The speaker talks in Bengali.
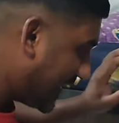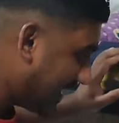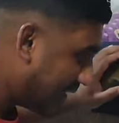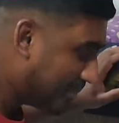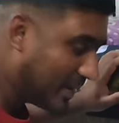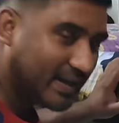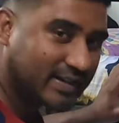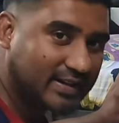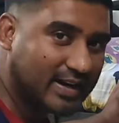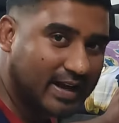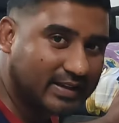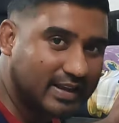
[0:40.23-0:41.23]
এই
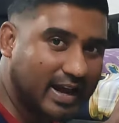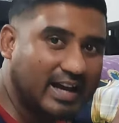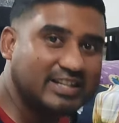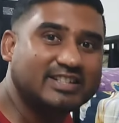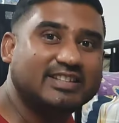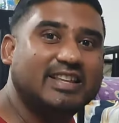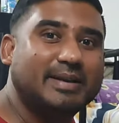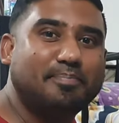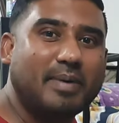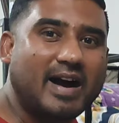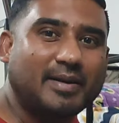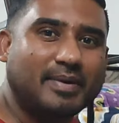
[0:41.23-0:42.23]
ব্যাটটা আসতে
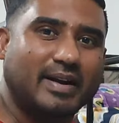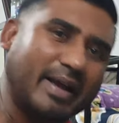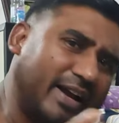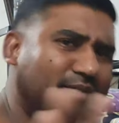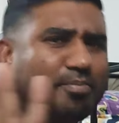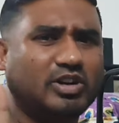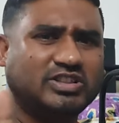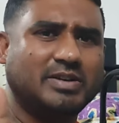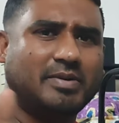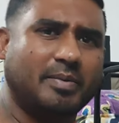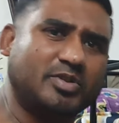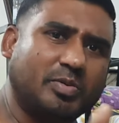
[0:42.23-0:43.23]
পারবে না এখন বসতে
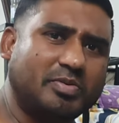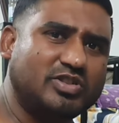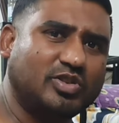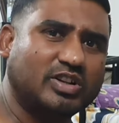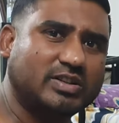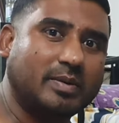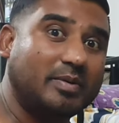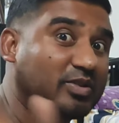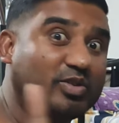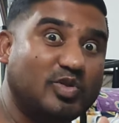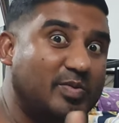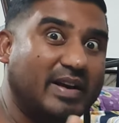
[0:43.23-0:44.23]
পারবে সবকিছু করতে পারবে
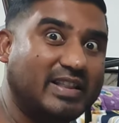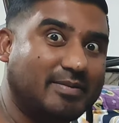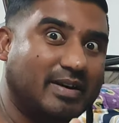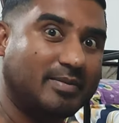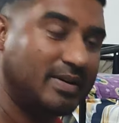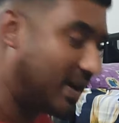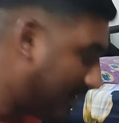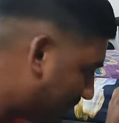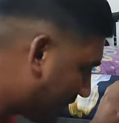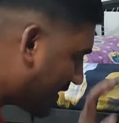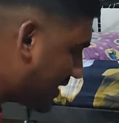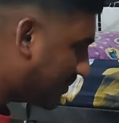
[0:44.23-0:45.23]
কিন্তু ঘুমাইতে পারবে না
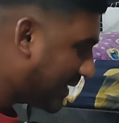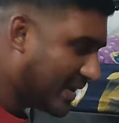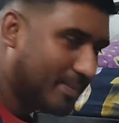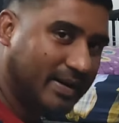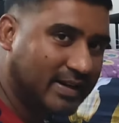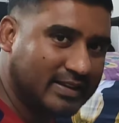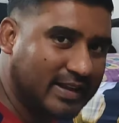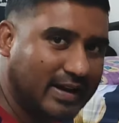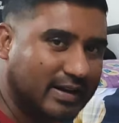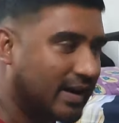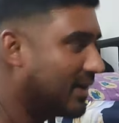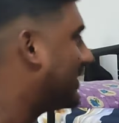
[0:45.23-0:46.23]
বা এই ব্যাটটা তার না